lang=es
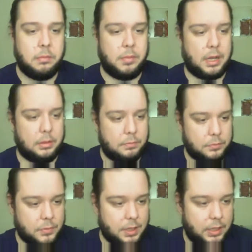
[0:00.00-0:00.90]
Bien.
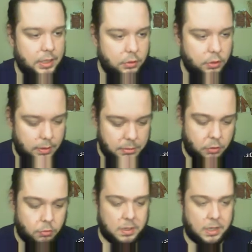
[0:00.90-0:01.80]
Y esto lo vamos
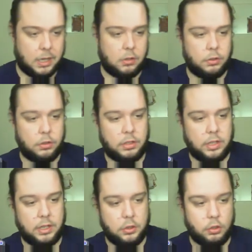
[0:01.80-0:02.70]
a duplicar, control D,
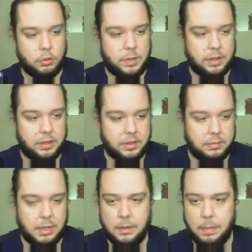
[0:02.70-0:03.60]
dos veces,
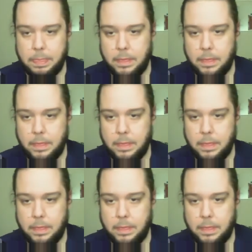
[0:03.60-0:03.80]
¿vale?